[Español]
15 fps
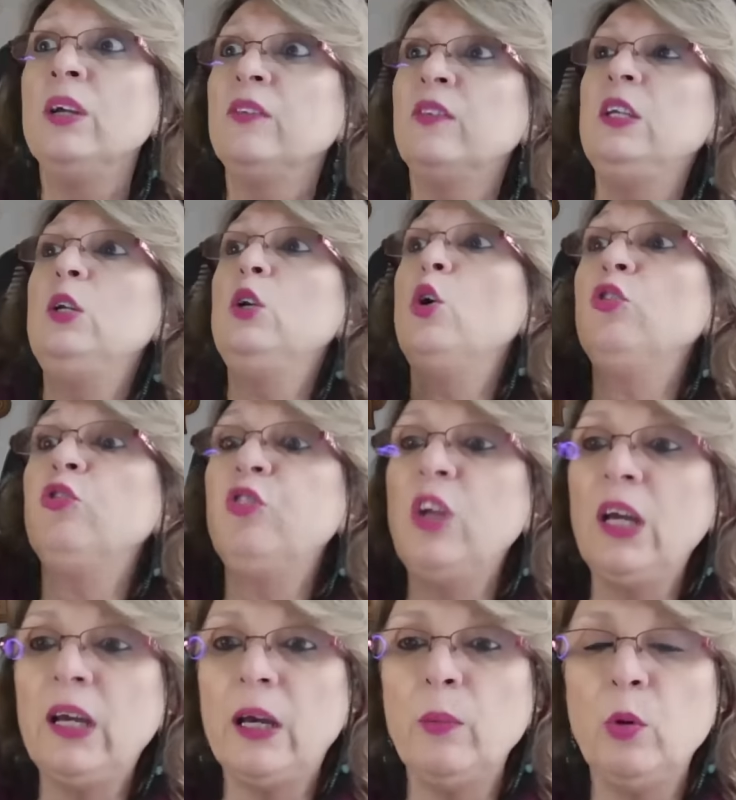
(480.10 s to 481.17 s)
si no
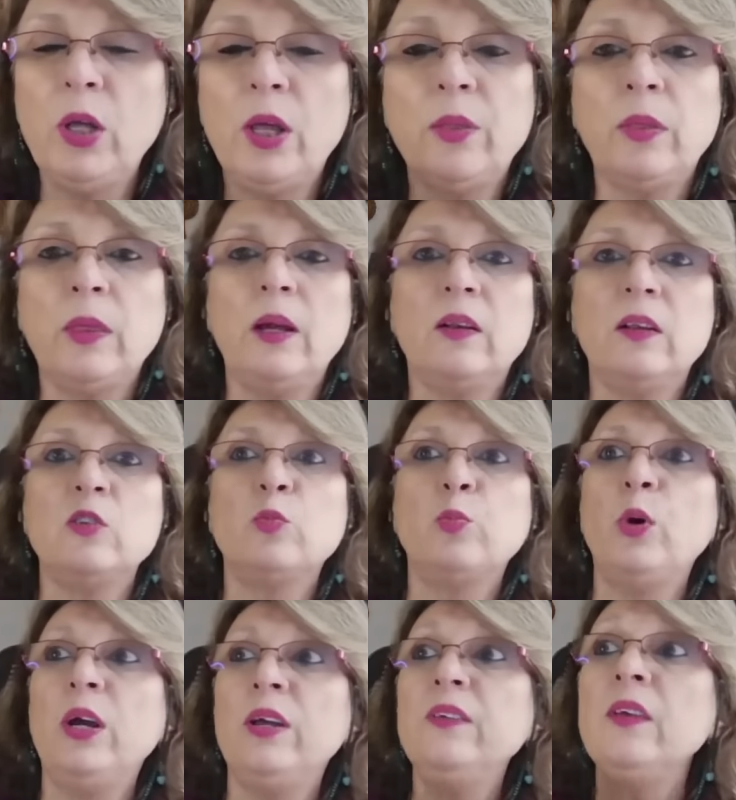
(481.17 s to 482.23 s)
sé qué voy a hacer
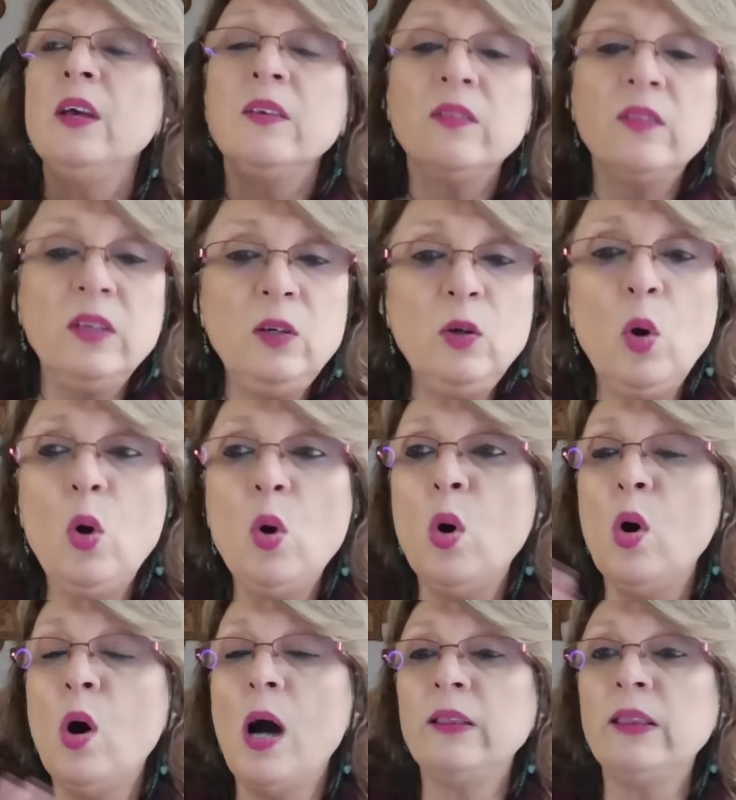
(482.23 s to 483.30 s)
después? Si
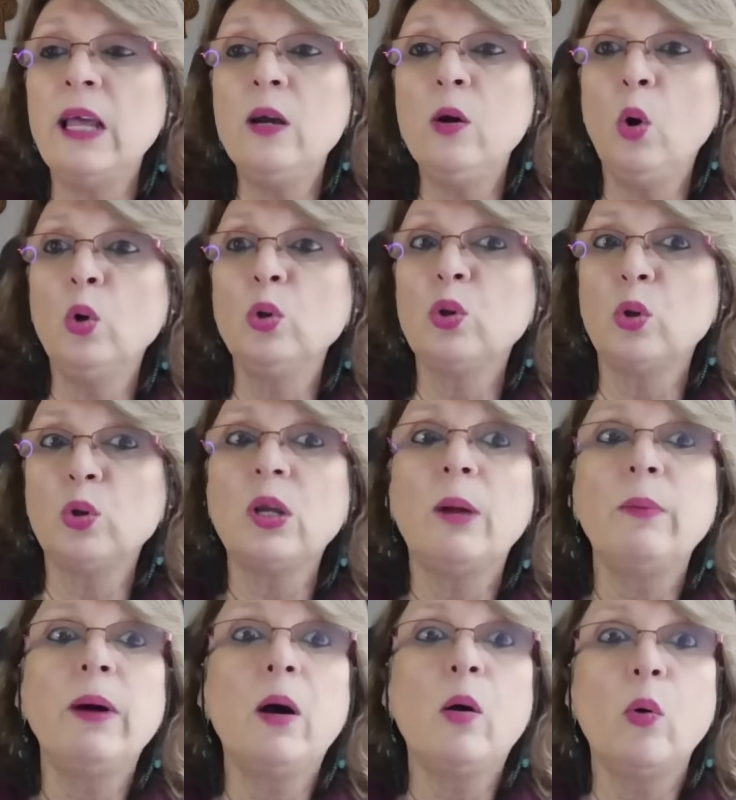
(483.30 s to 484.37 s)
no tengo otro
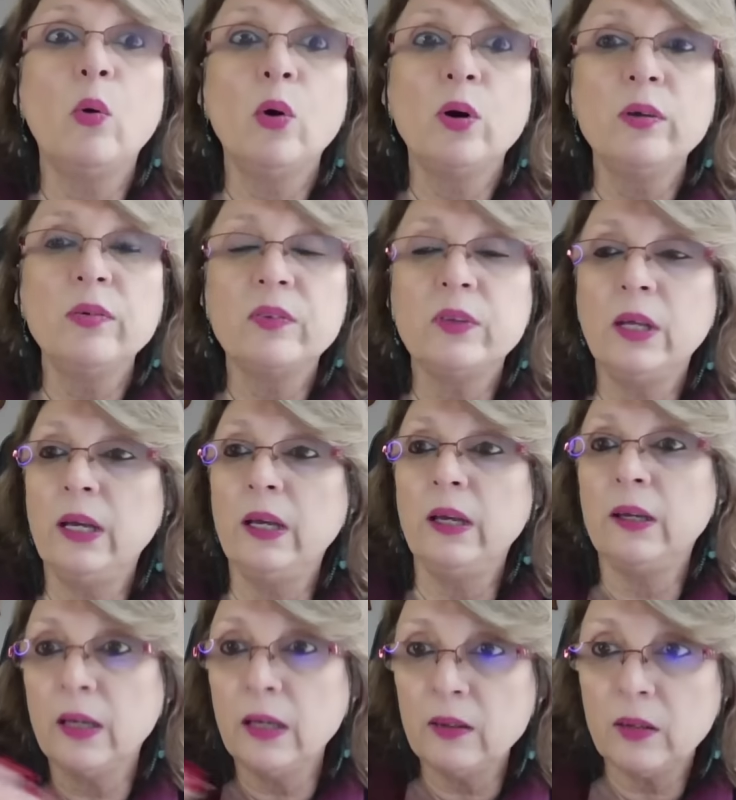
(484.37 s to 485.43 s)
trabajo
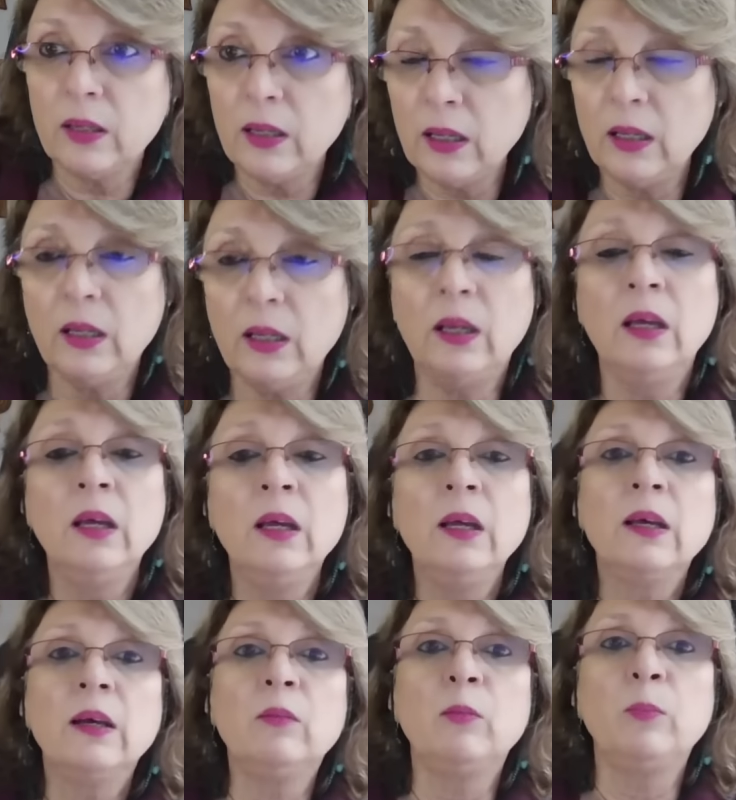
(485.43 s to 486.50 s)
este, que
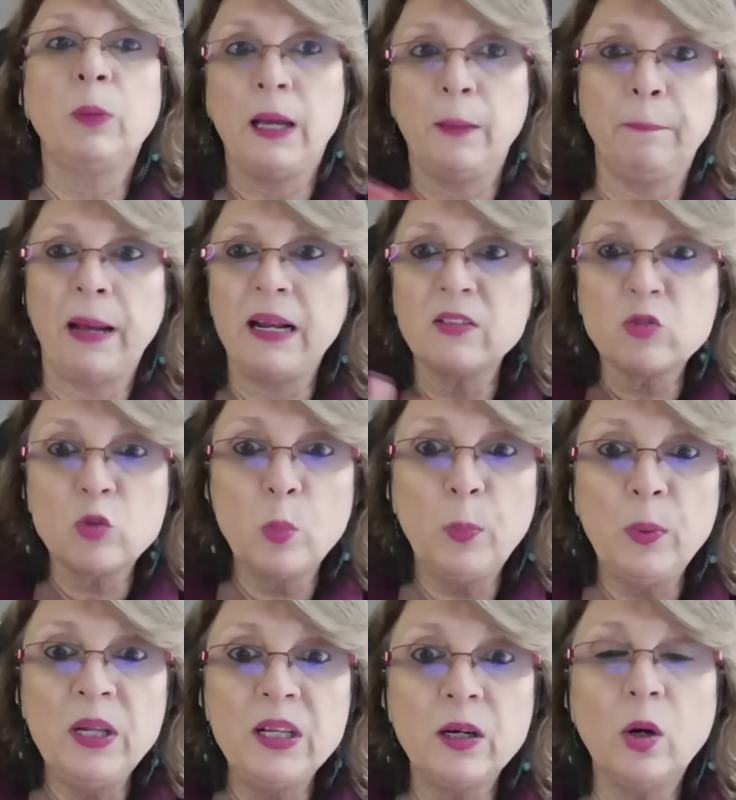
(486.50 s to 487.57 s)
para
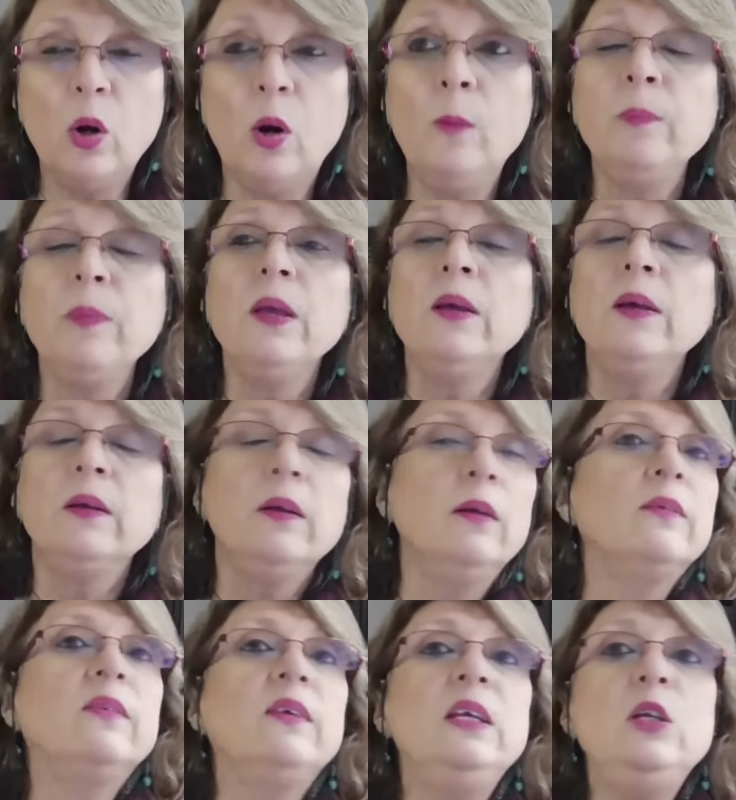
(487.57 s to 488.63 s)
suplirlo,
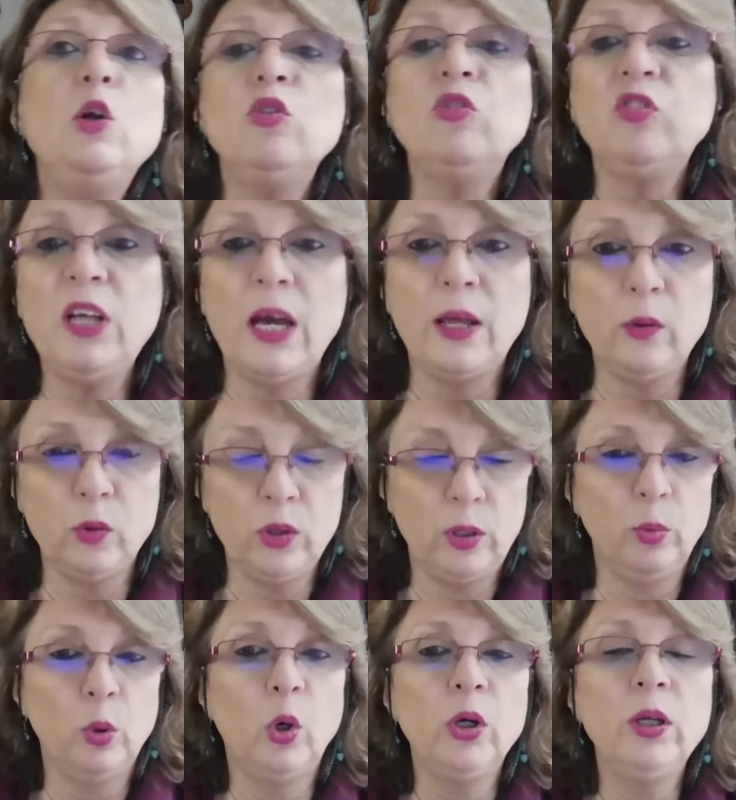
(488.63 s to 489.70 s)
si no sé a dónde
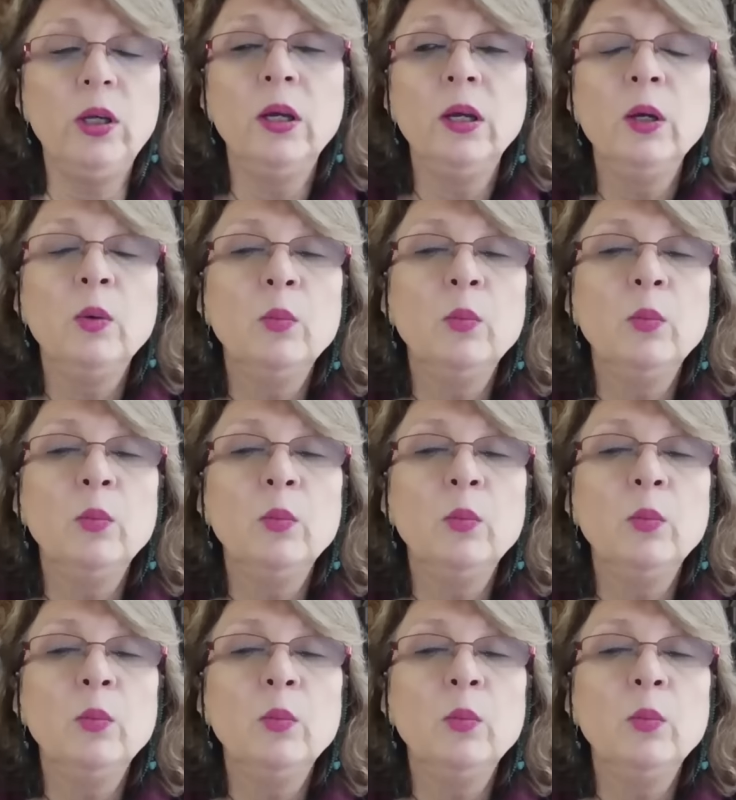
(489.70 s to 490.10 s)
voy.